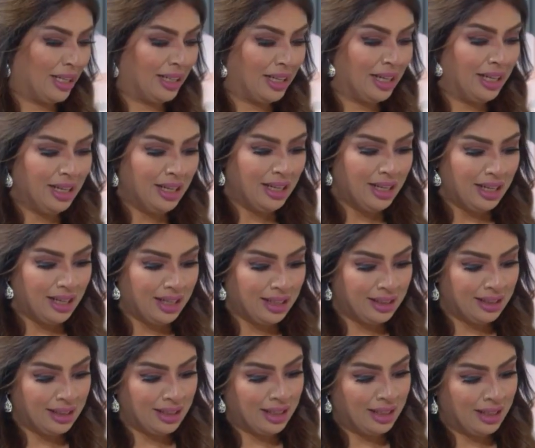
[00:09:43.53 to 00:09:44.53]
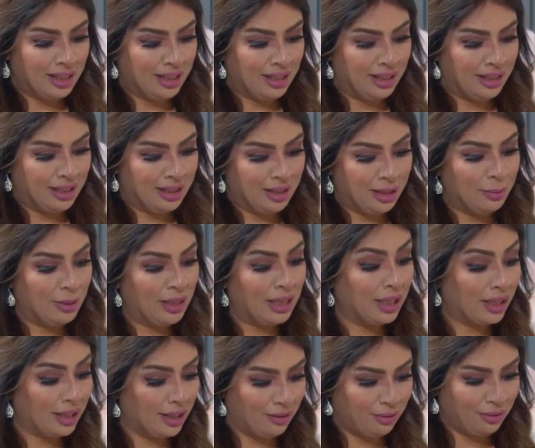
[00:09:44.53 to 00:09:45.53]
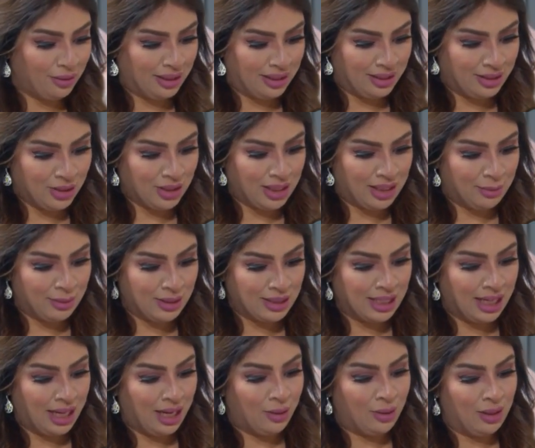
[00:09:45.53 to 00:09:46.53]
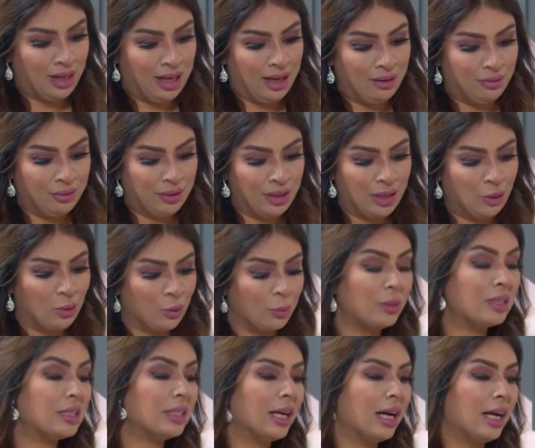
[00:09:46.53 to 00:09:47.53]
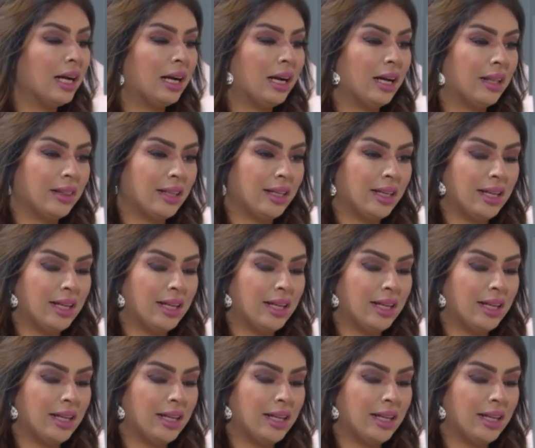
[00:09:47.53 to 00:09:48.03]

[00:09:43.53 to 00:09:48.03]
الله الله, شاء الله إيه، يبلغنا فيه ان شاء الله بالصحه والعافيه وبانتهاء هذه